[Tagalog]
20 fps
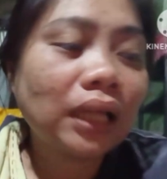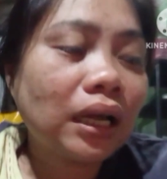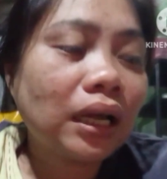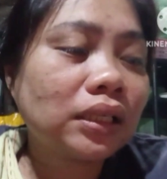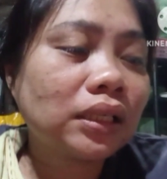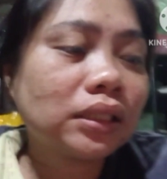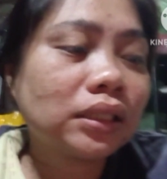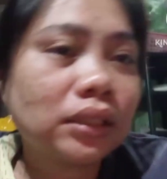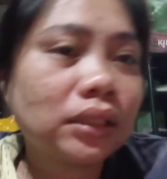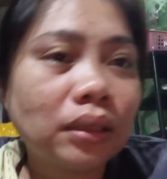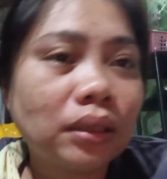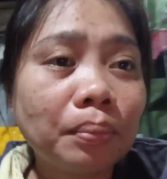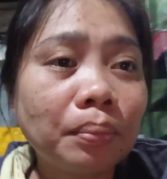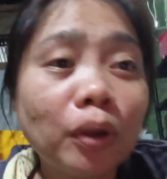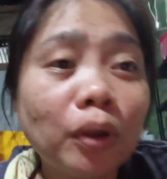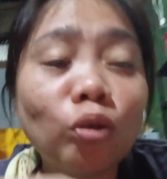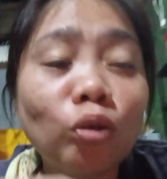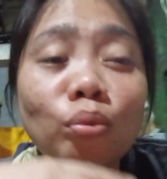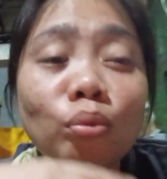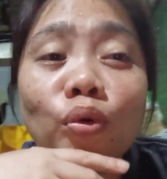taas.
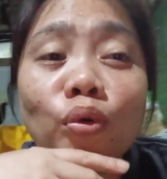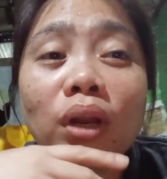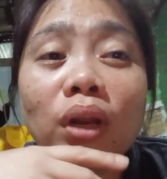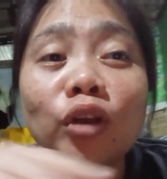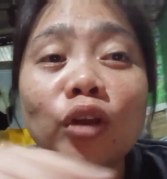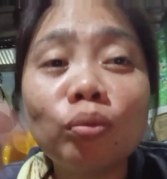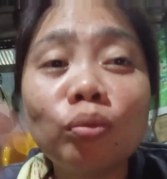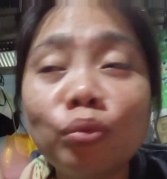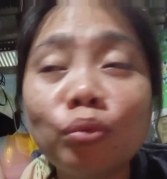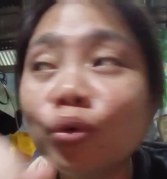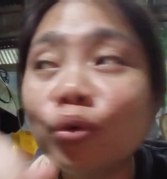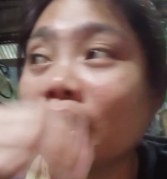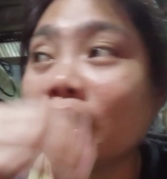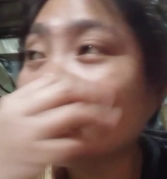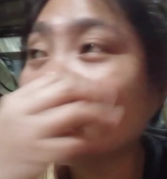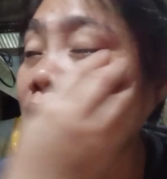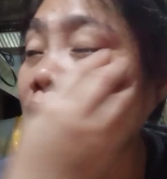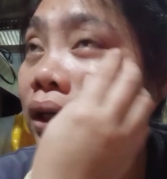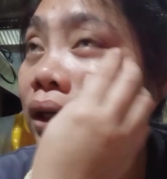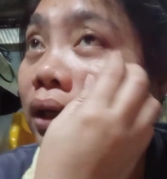Pag umuulan,
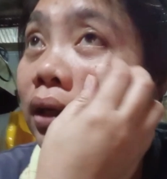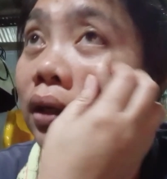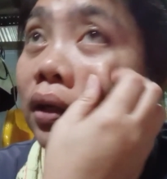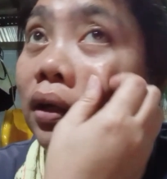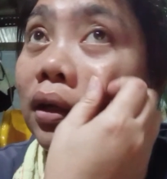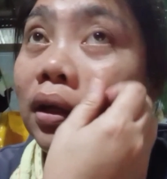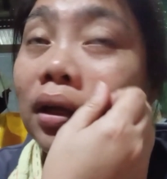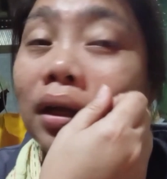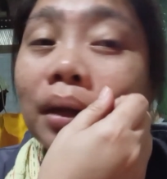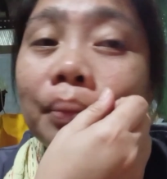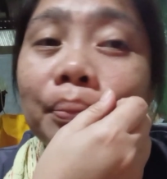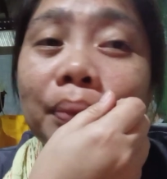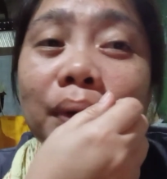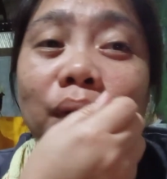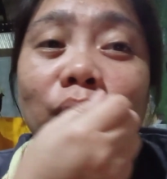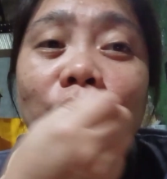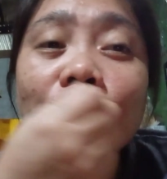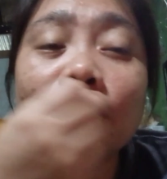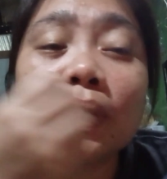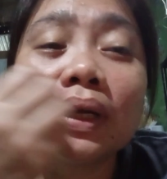umuulan din.
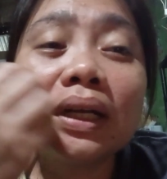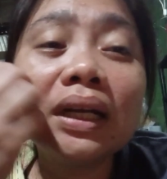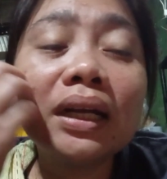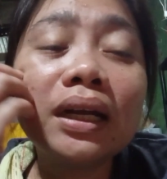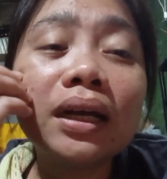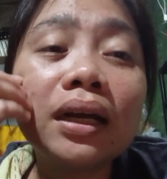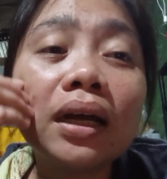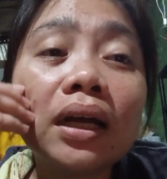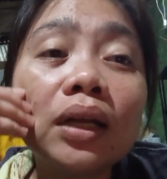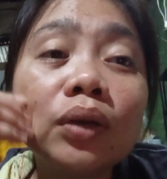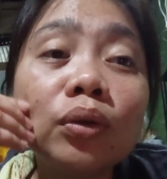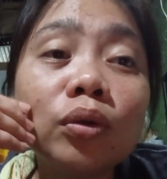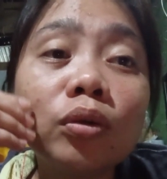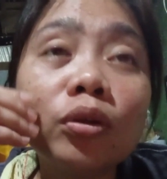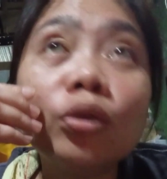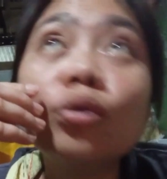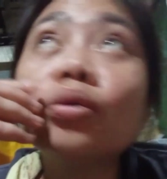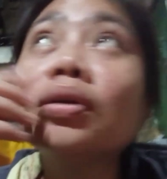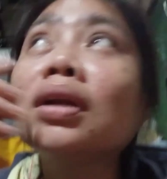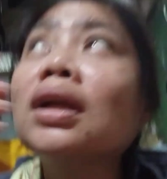Pero pag
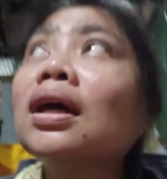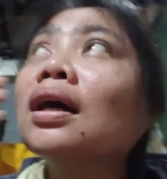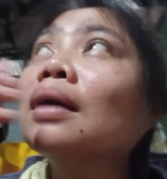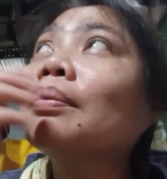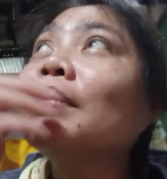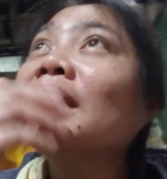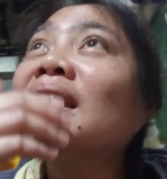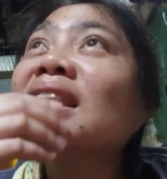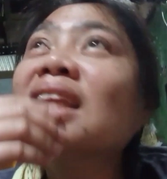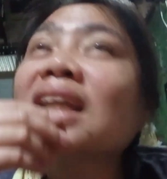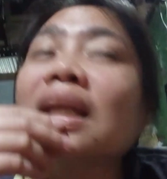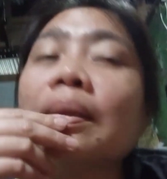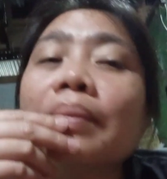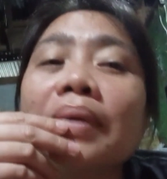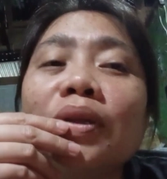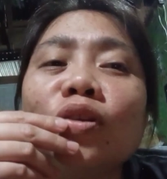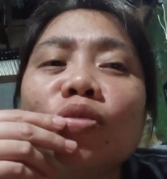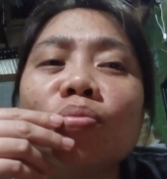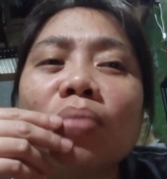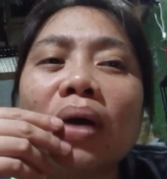ano, yung nabenta
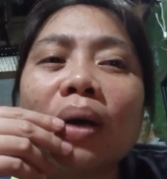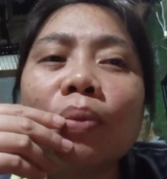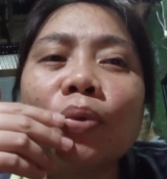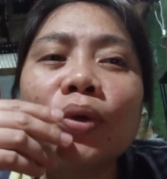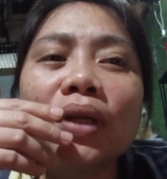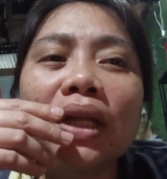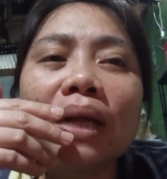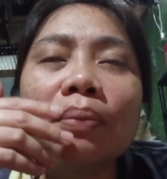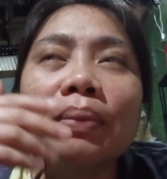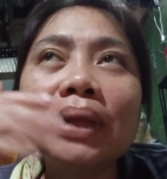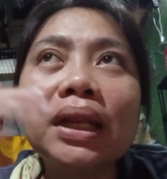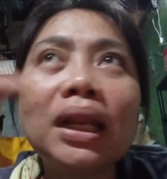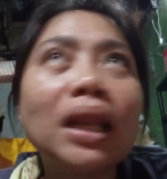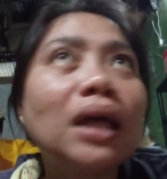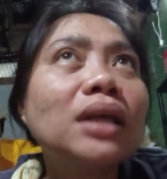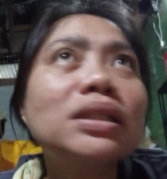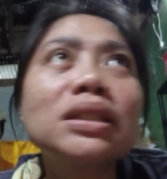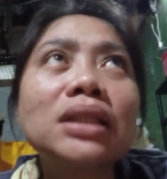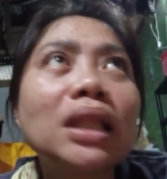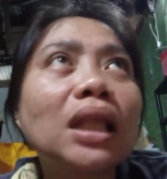namin yung baboy namin,
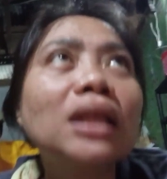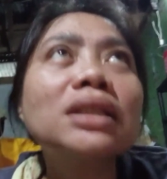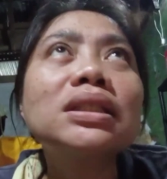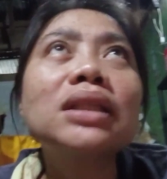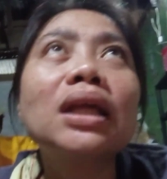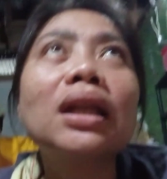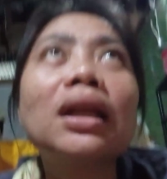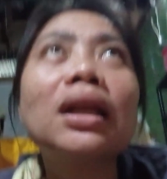last last